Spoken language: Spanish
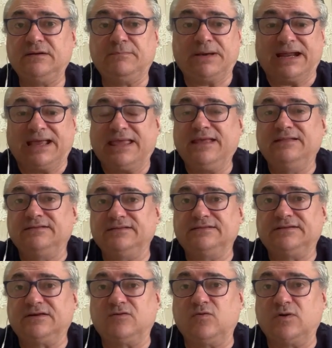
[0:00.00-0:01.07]
¿Para qué
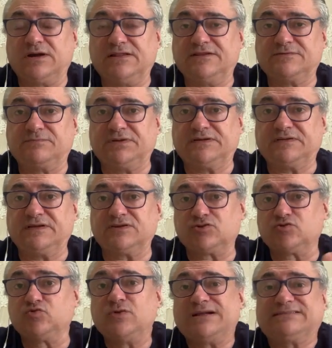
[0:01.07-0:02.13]
intentan jugar al despiste? ¿Eso
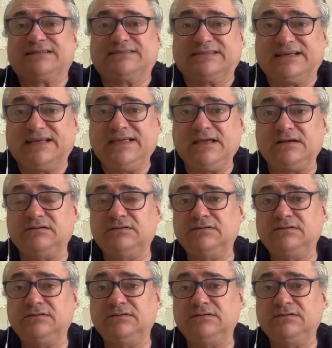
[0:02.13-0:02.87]
es una estrategia?